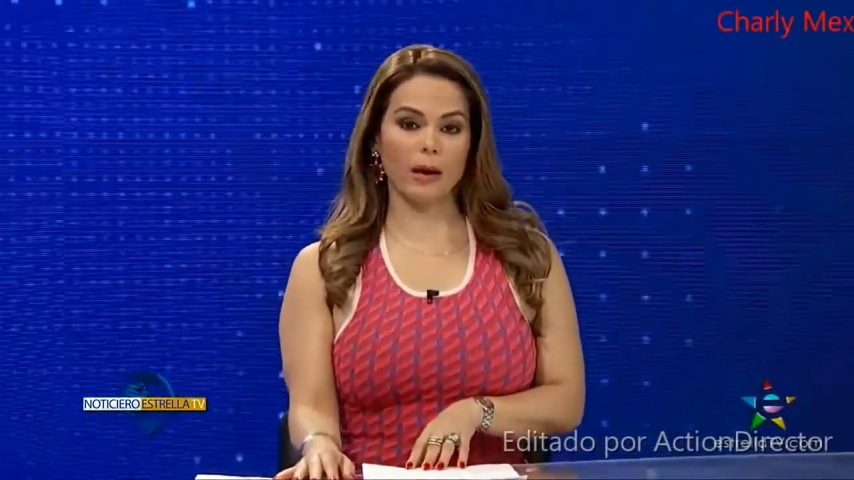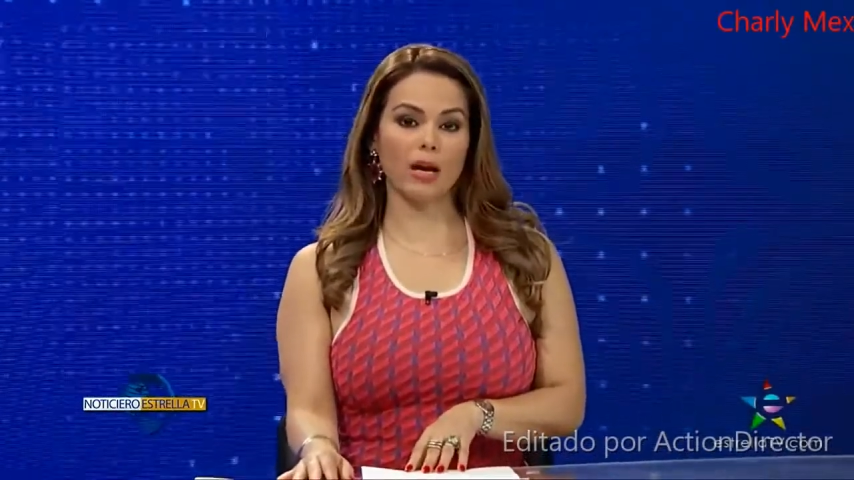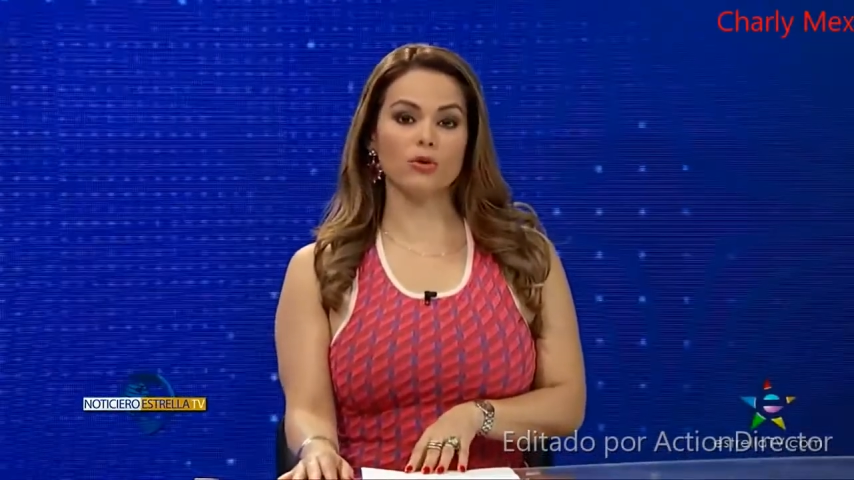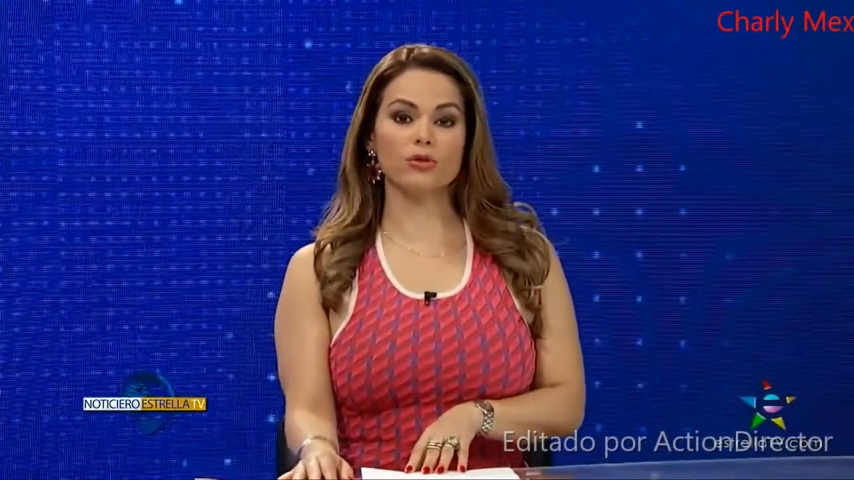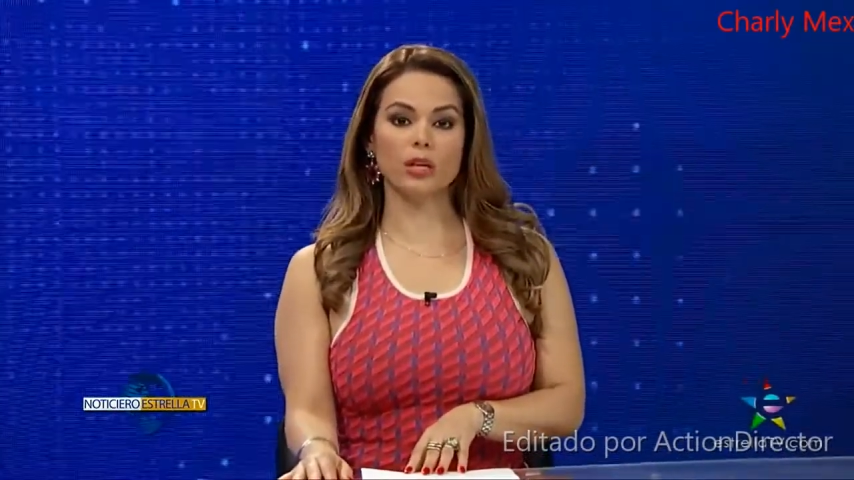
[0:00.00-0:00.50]

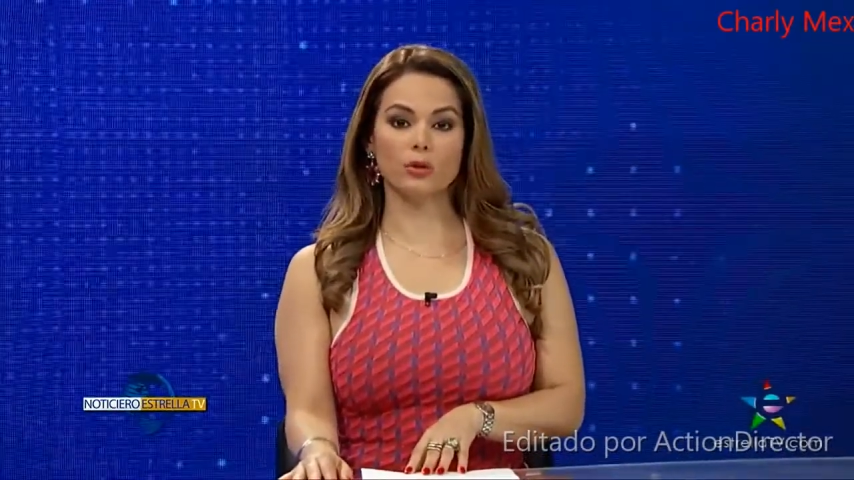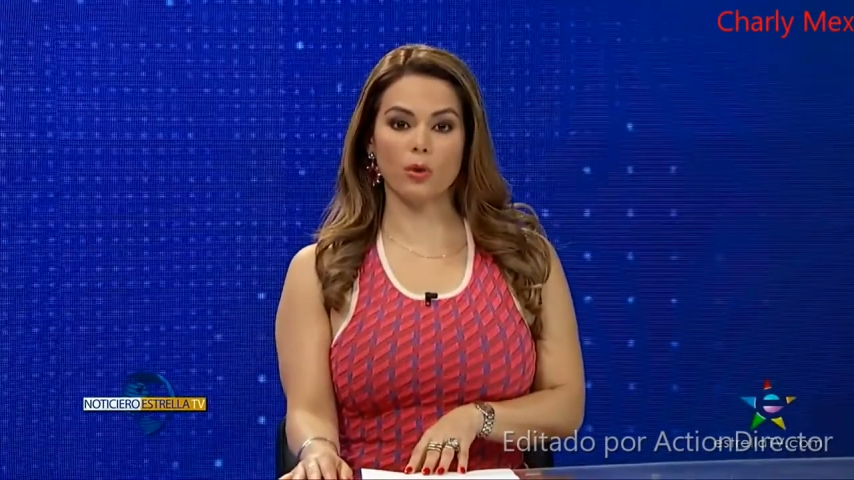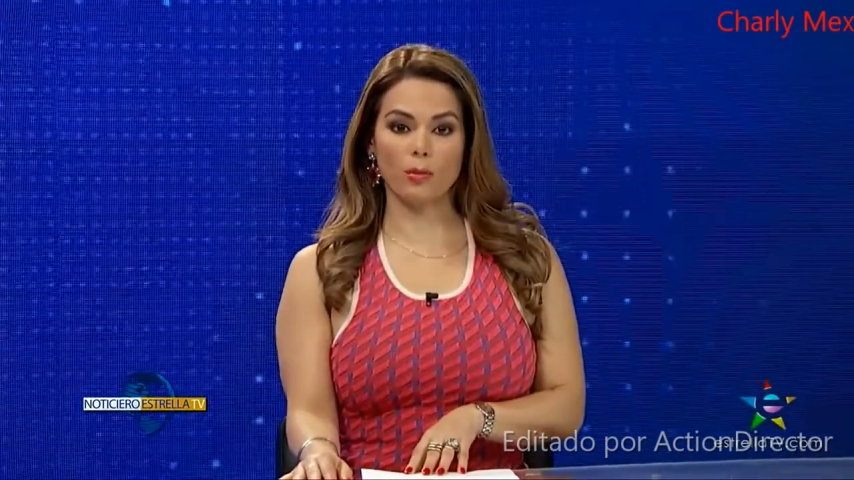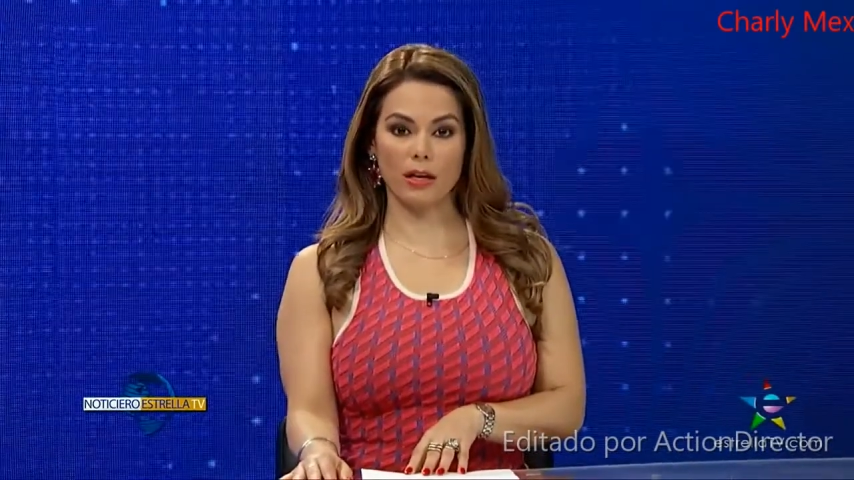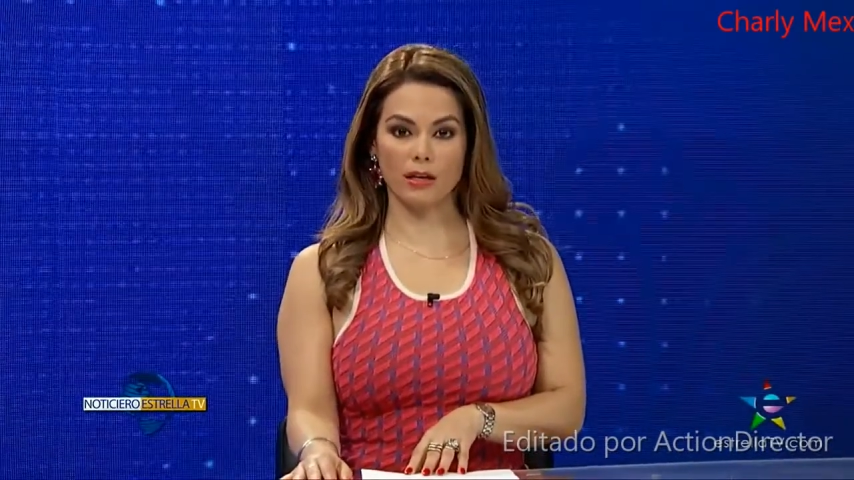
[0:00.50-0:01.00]
para los
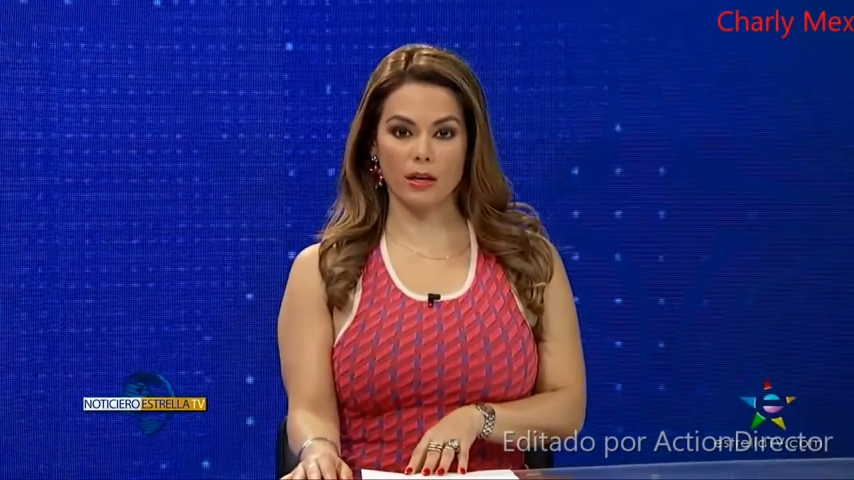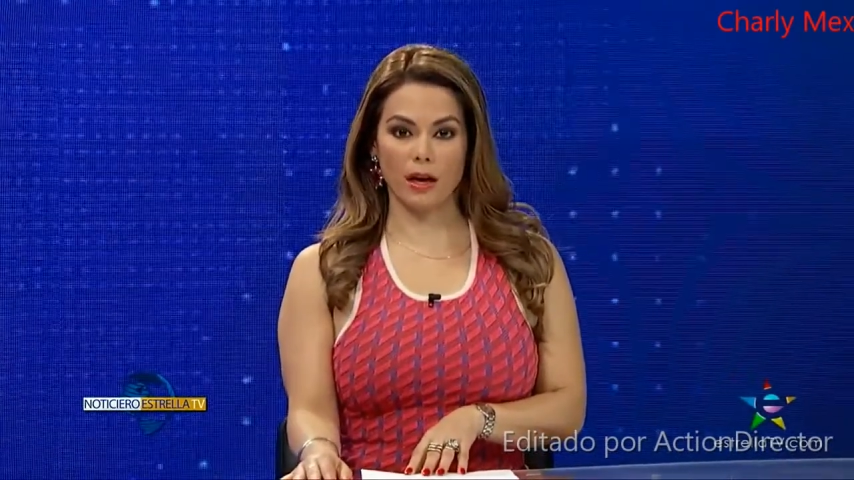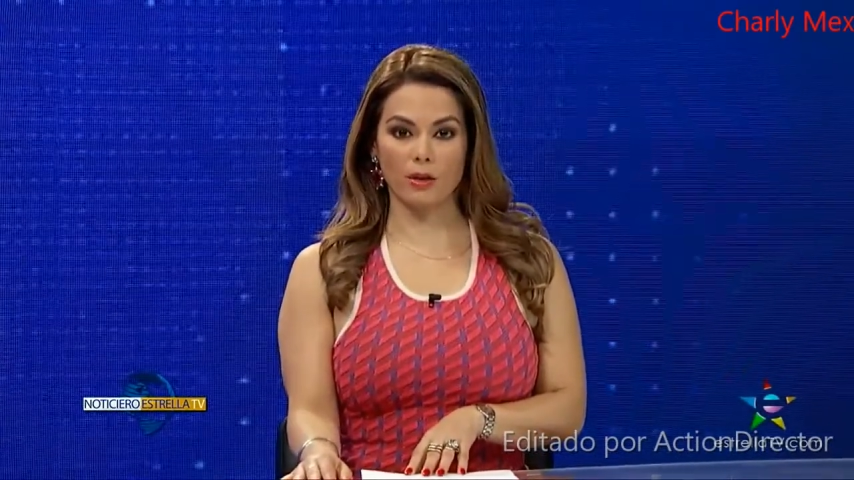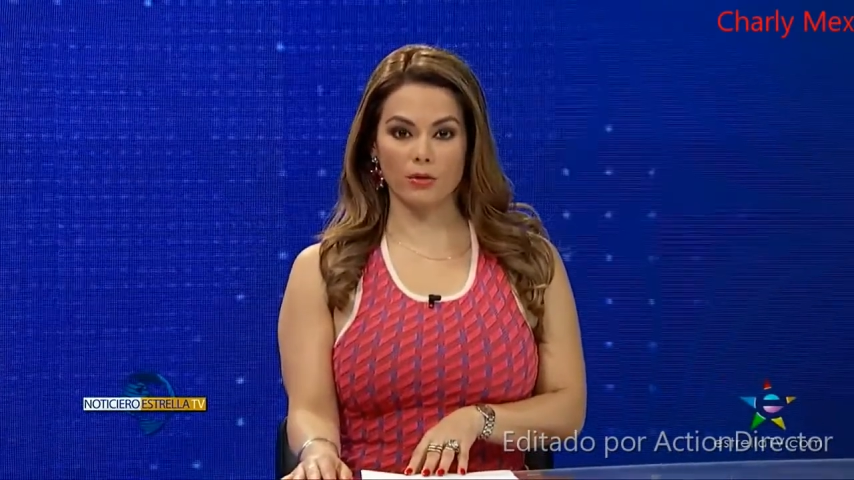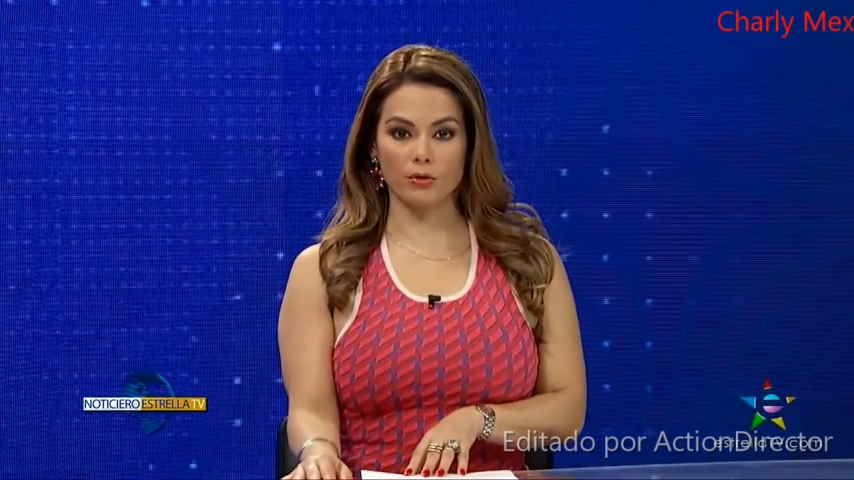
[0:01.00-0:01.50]

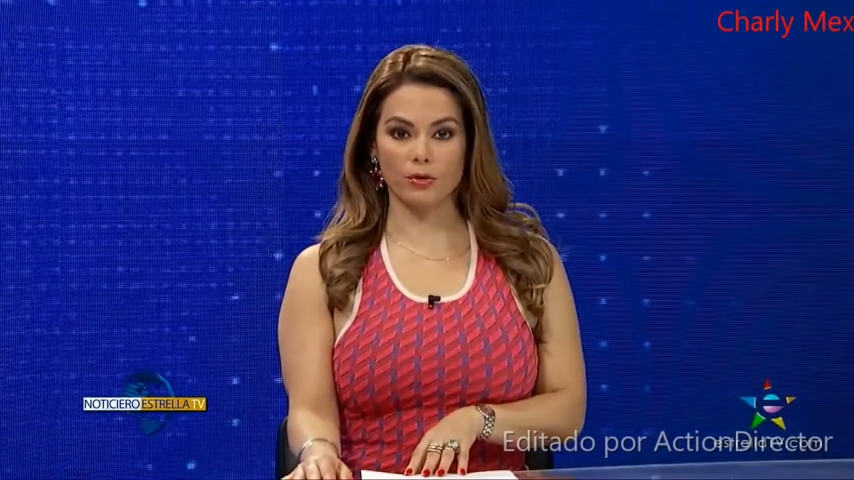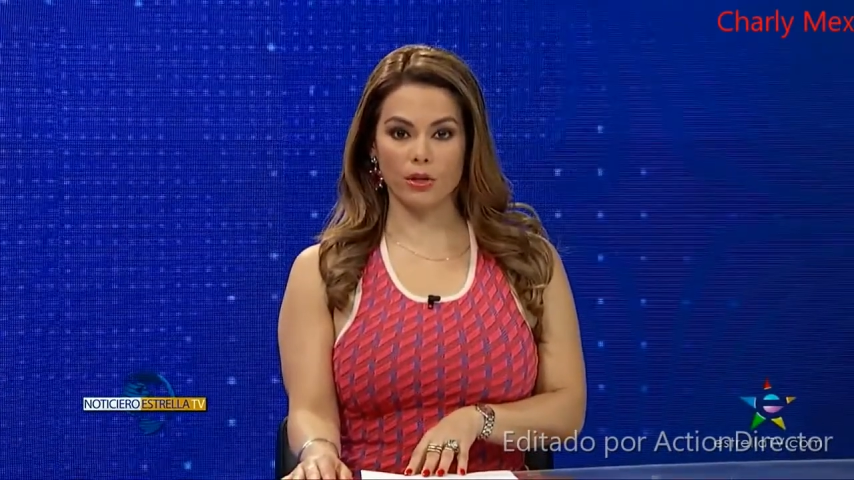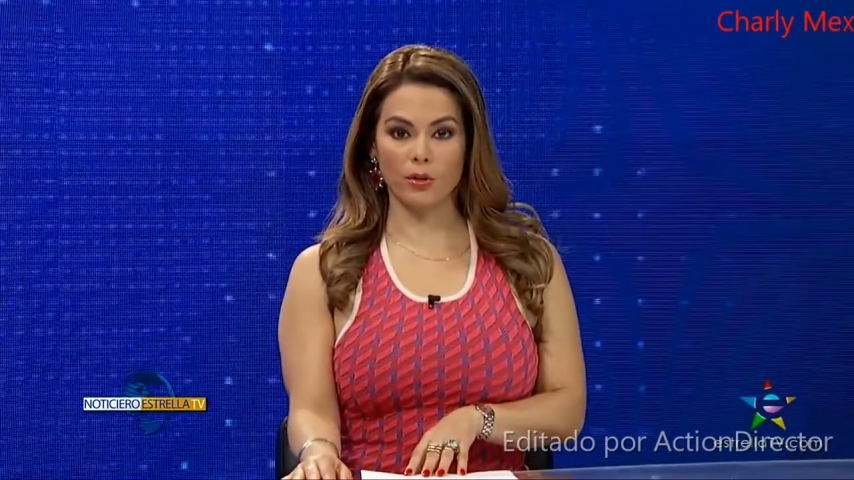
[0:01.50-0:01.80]
centroamericanos.